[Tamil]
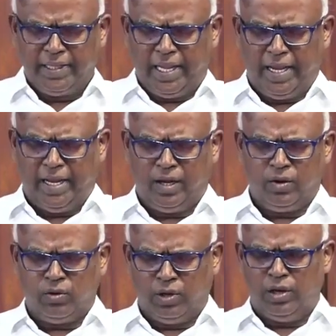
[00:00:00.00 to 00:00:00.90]
இந்த
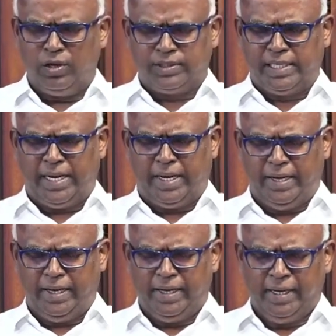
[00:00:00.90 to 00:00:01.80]
கொலோசே
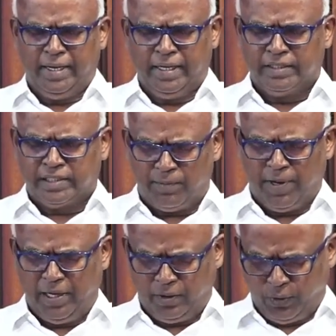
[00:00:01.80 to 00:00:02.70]

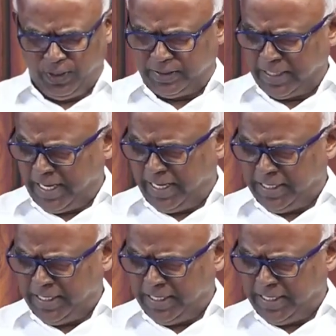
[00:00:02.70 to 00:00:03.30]
சபையை குறித்த